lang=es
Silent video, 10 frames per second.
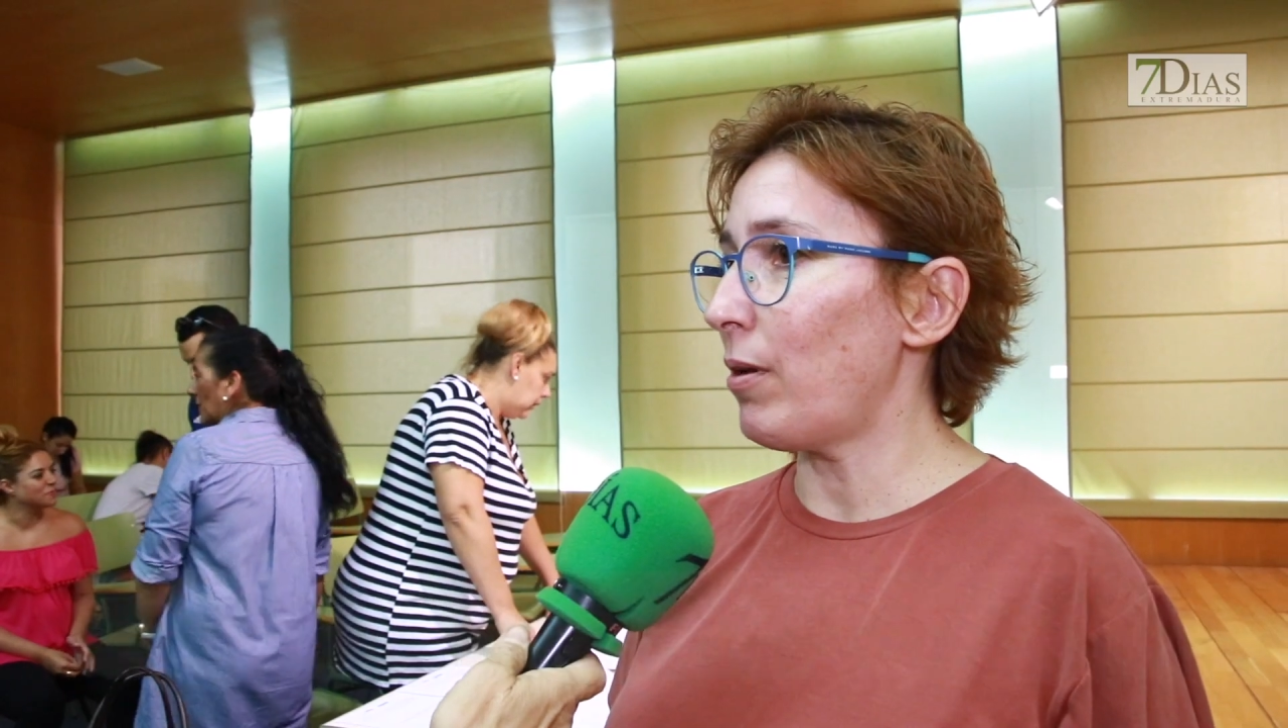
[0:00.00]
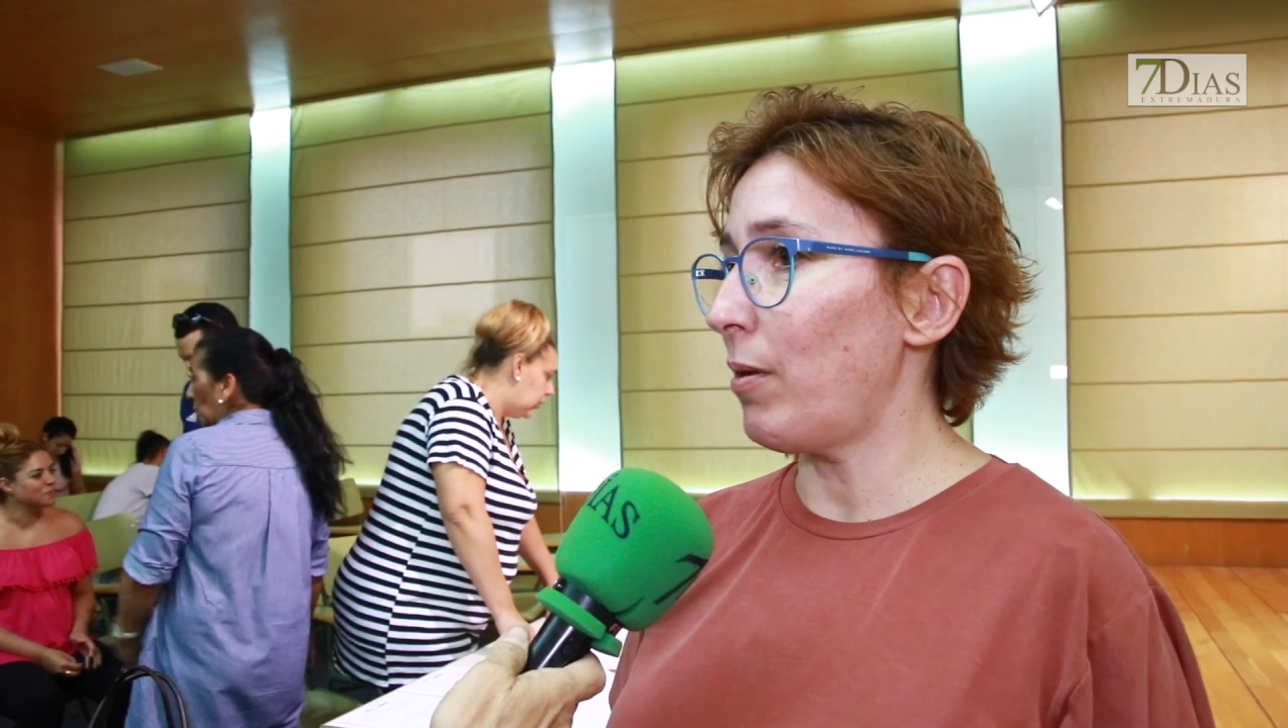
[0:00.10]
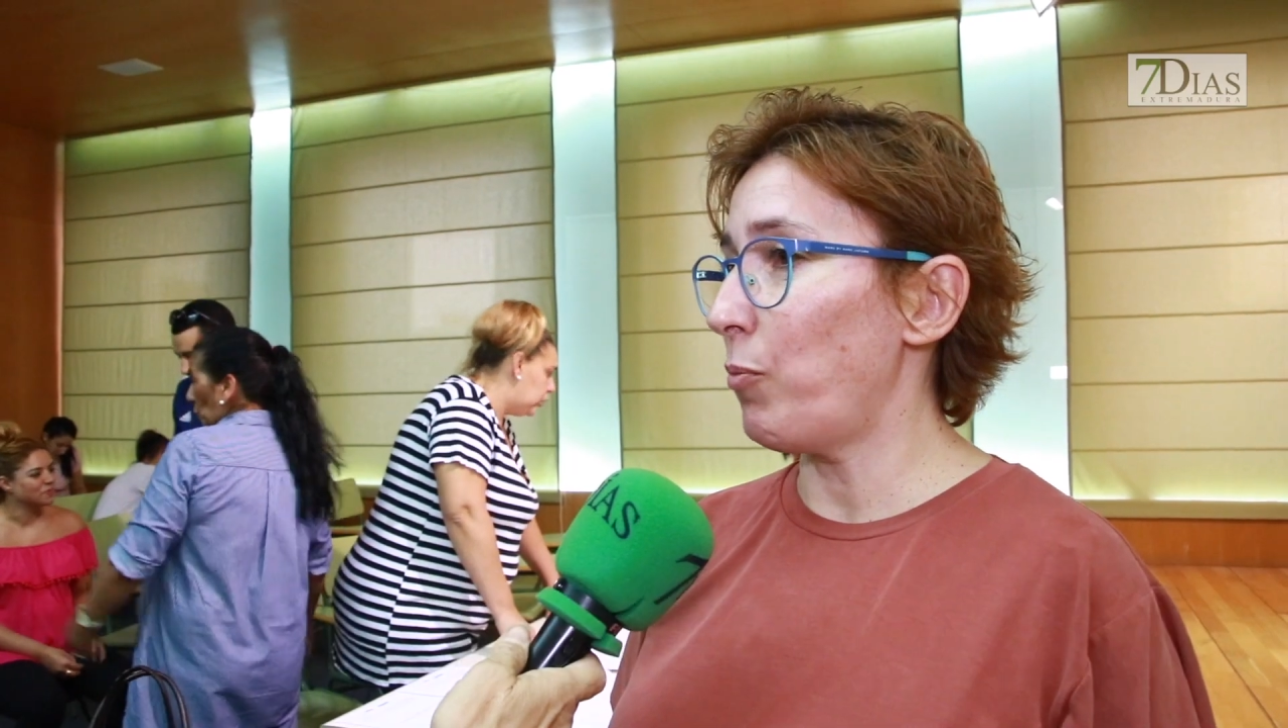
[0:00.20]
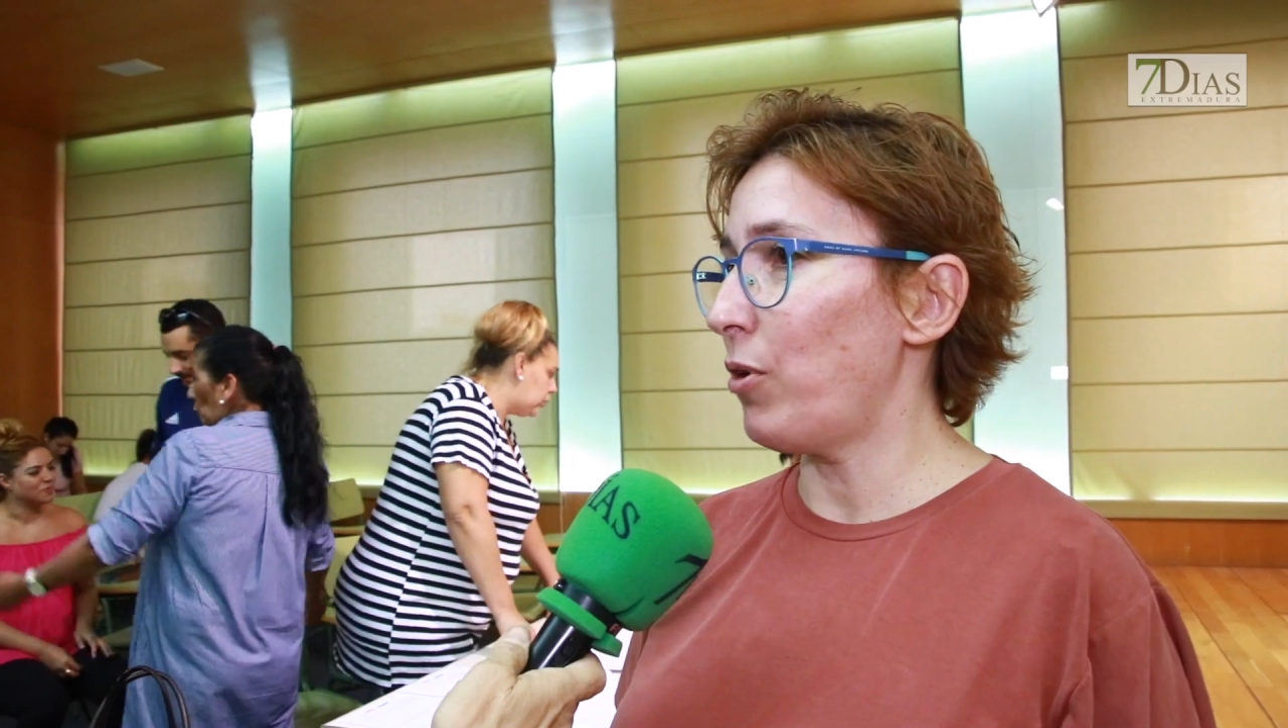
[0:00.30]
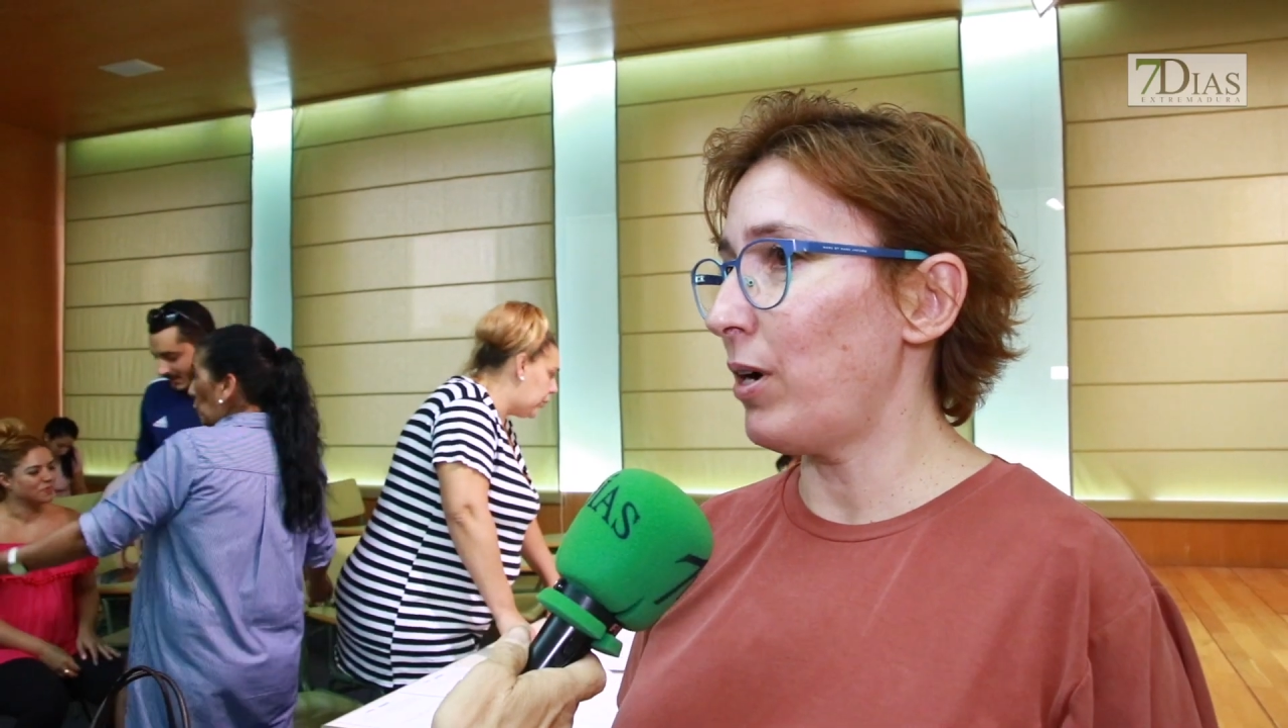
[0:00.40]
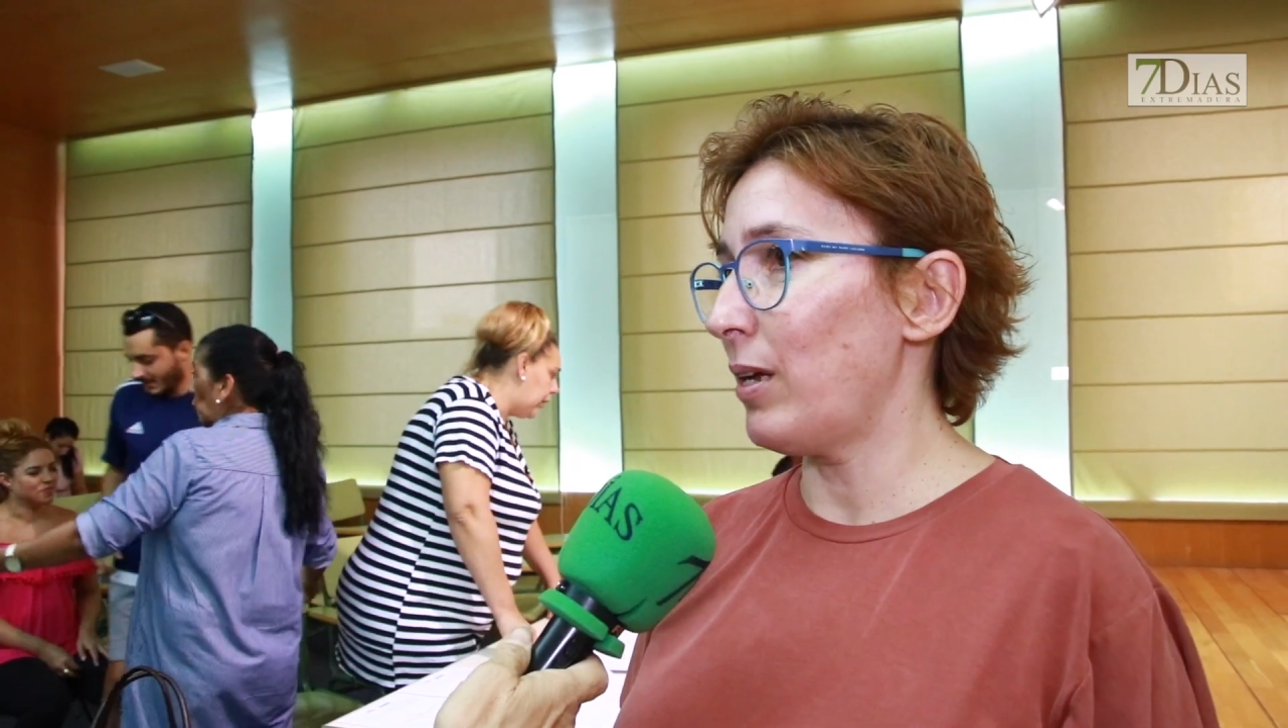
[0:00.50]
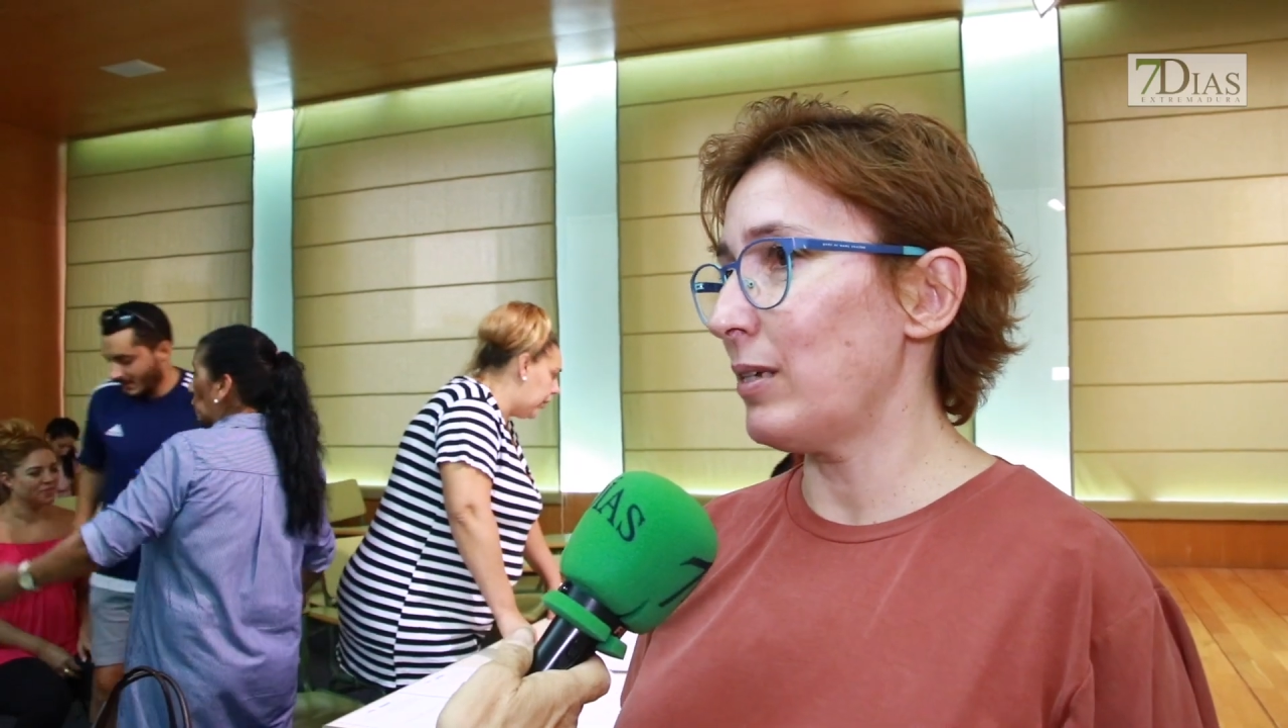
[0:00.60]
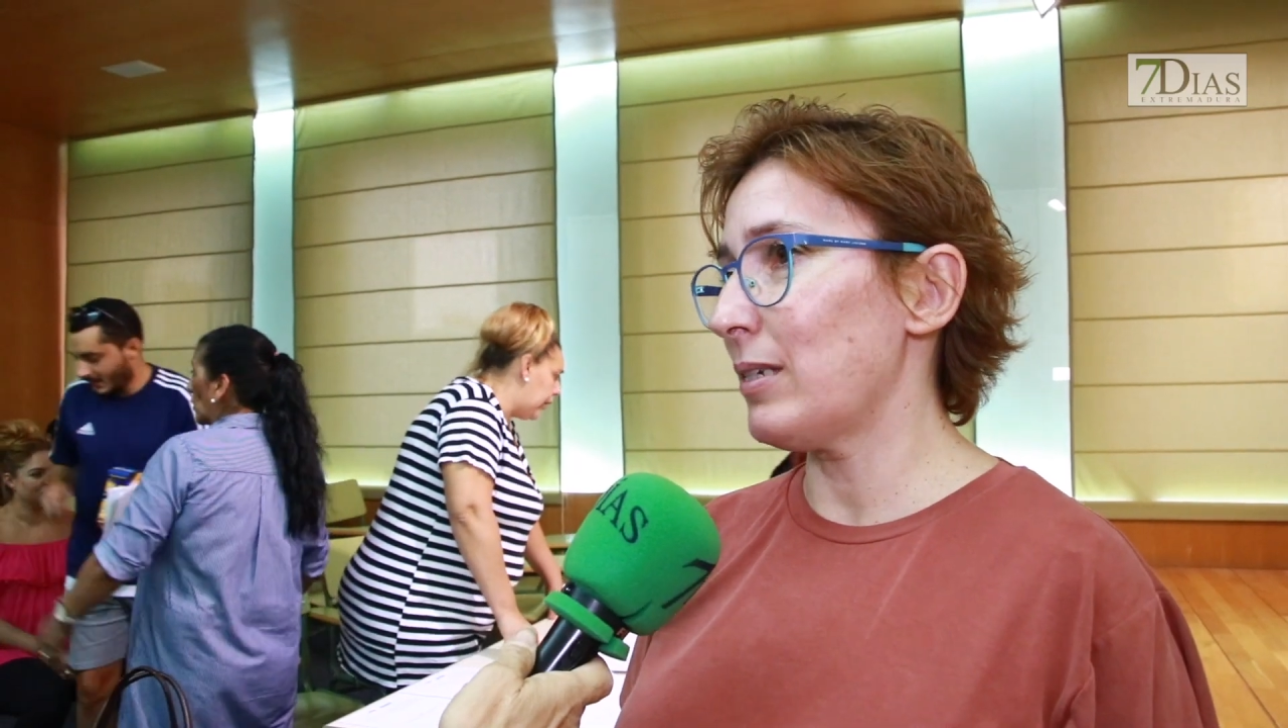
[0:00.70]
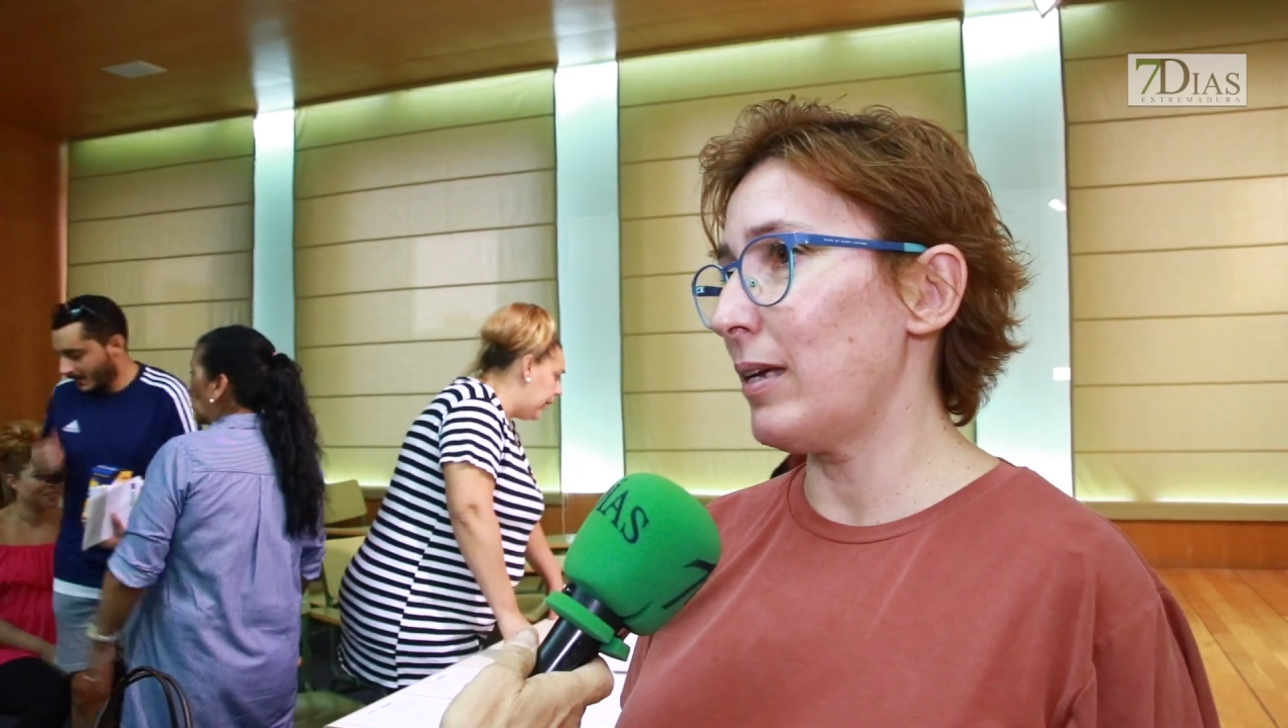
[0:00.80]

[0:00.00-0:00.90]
a las mujeres.